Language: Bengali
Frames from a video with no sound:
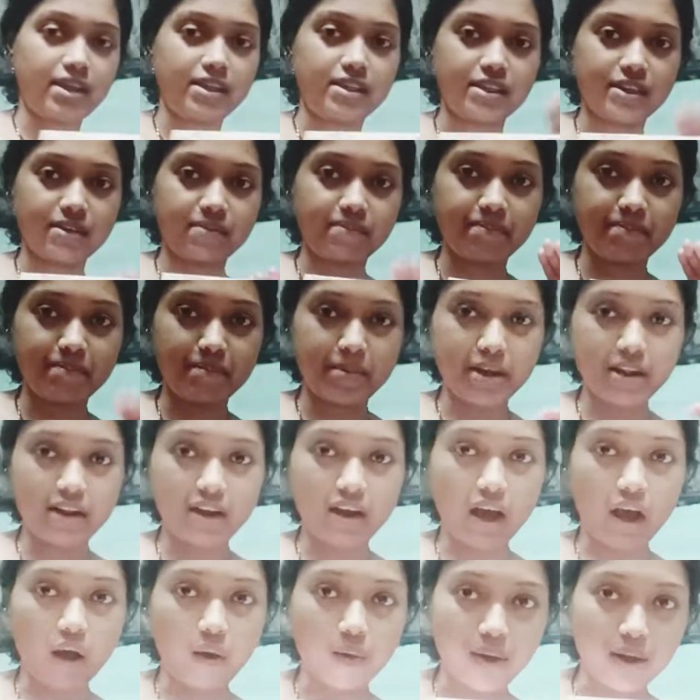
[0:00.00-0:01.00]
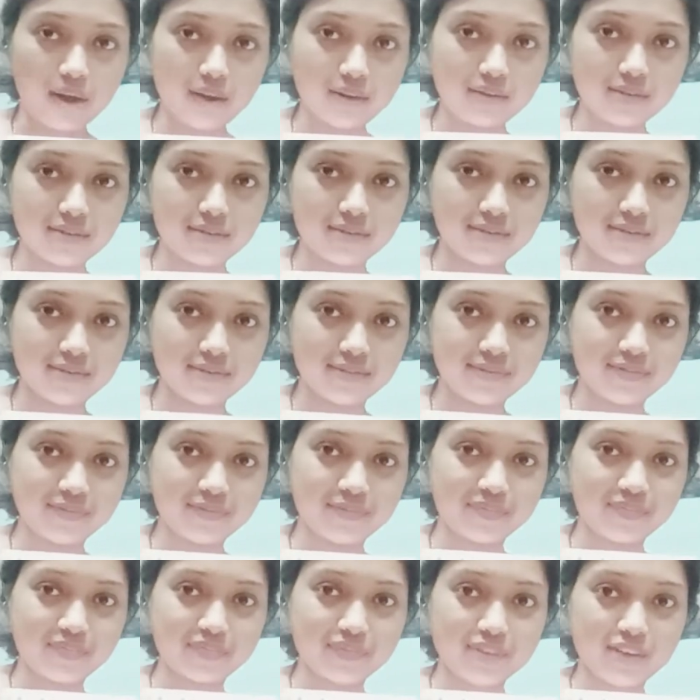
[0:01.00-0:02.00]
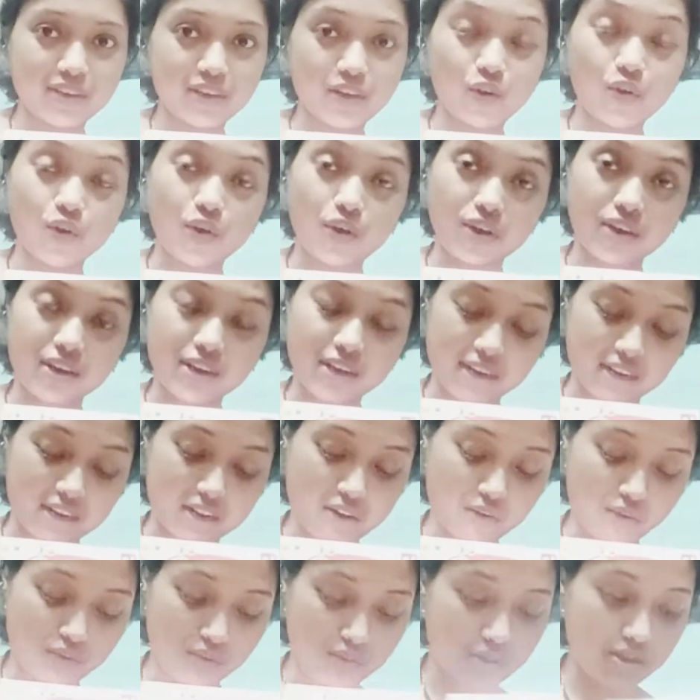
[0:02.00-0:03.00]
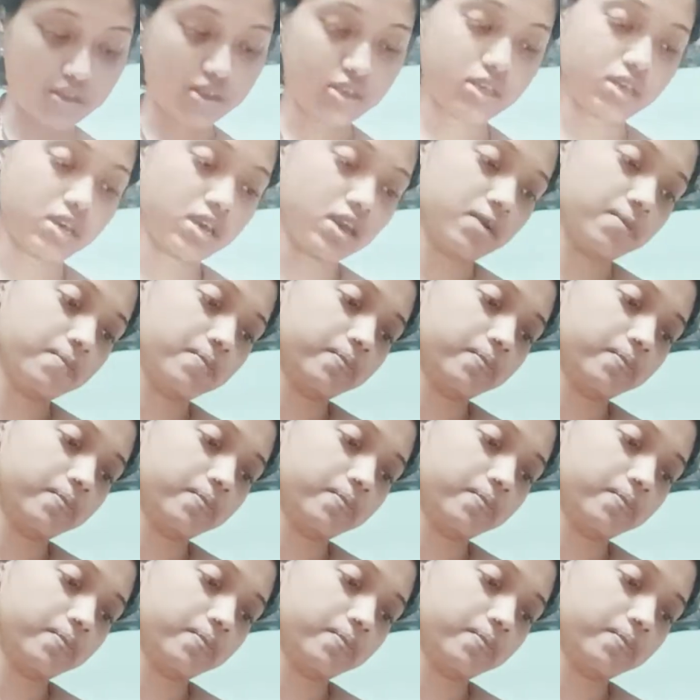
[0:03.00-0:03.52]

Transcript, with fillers: এই যে মেয়ের খাওয়ার এটা হচ্ছে